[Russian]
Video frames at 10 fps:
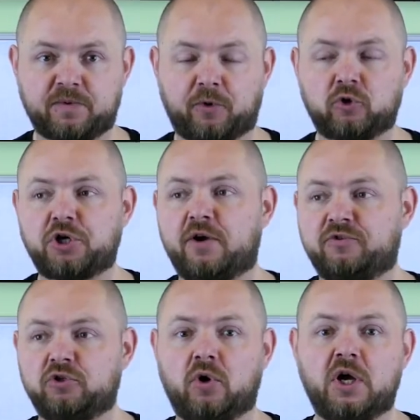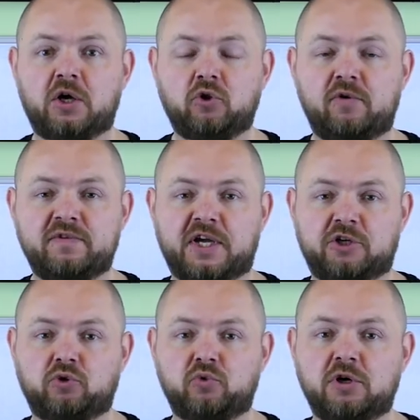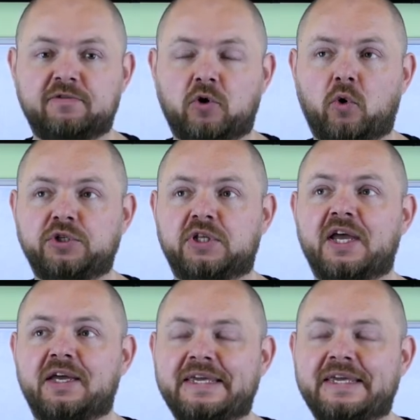получаю все новенькое, что у них выходит.